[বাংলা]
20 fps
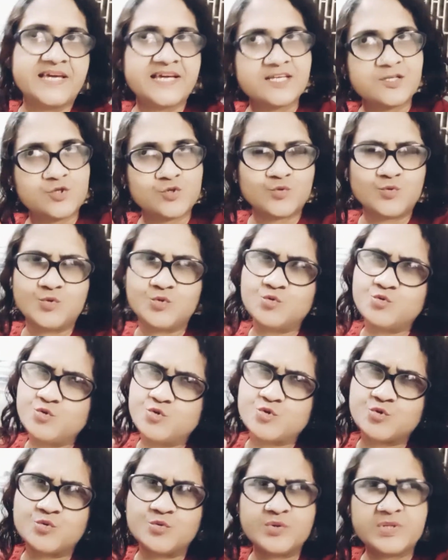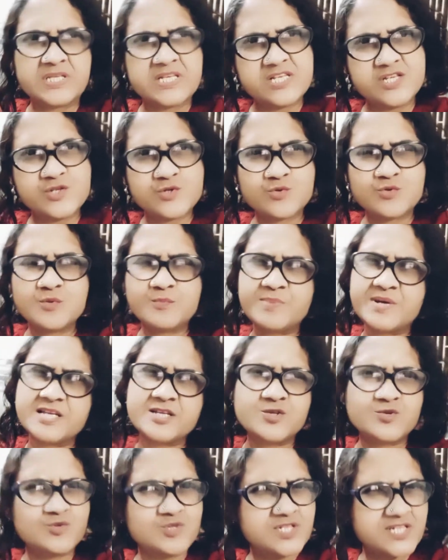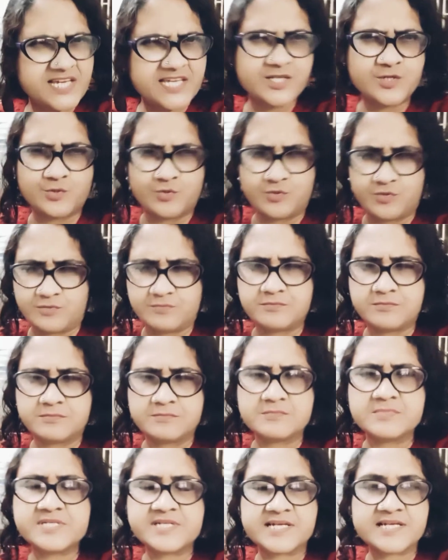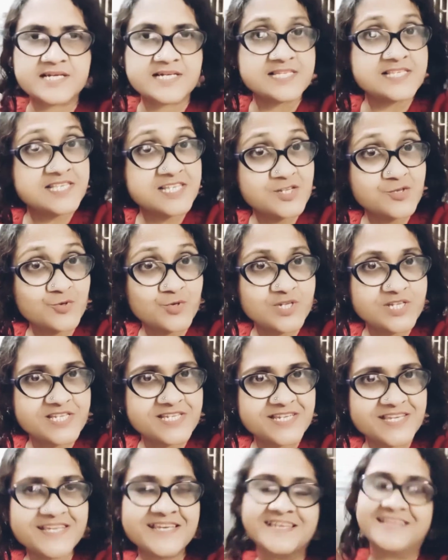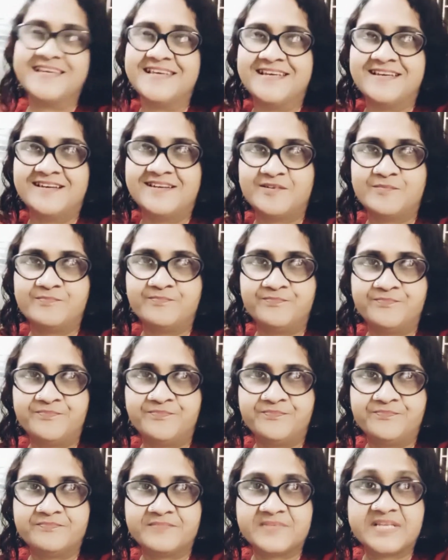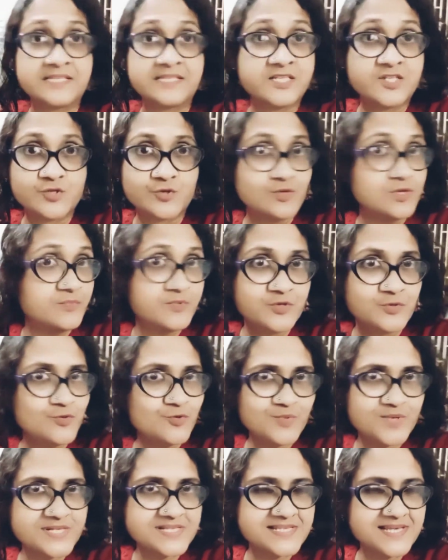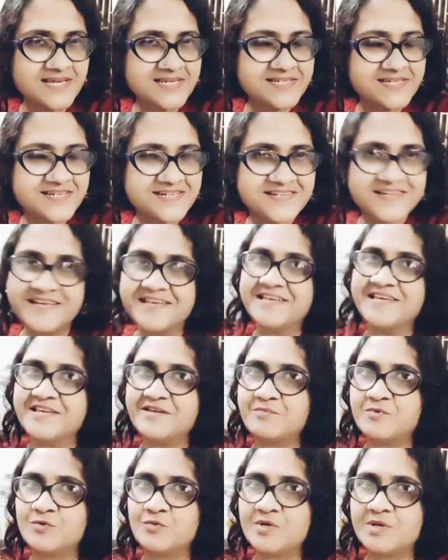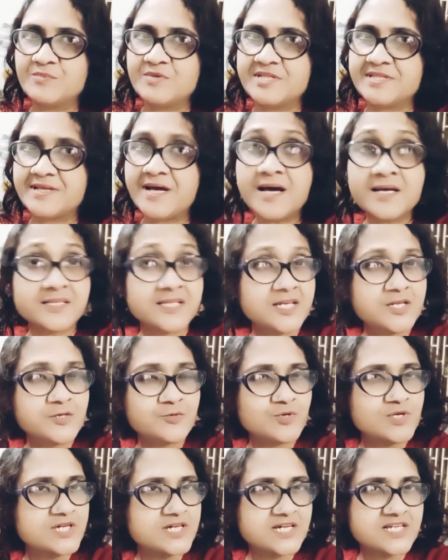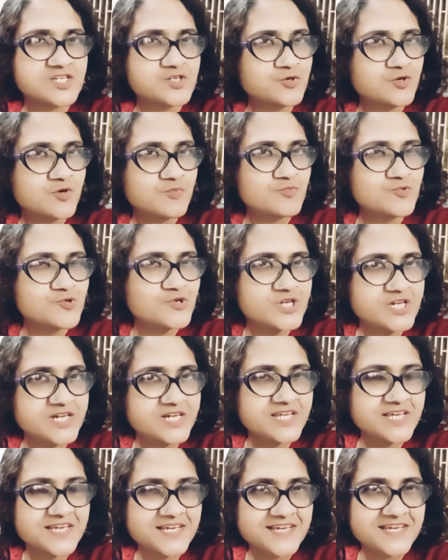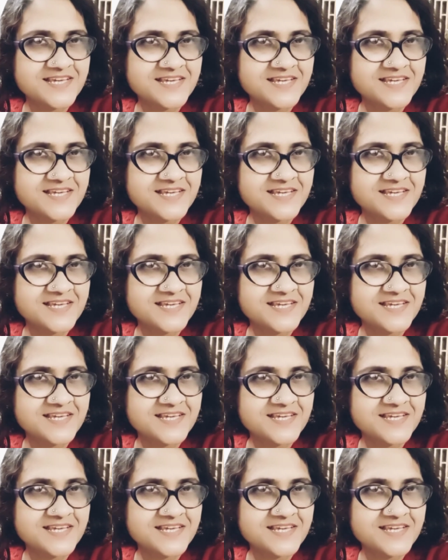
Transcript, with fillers: একজন দুজন তিনজন পাঁচজন যাই হোক যারা আসতে চলেছে তাদের জন্য আমি খুব এক্সাইটেড এবং আমি তাড়াতাড়ি করে কাজকর্ম সেরে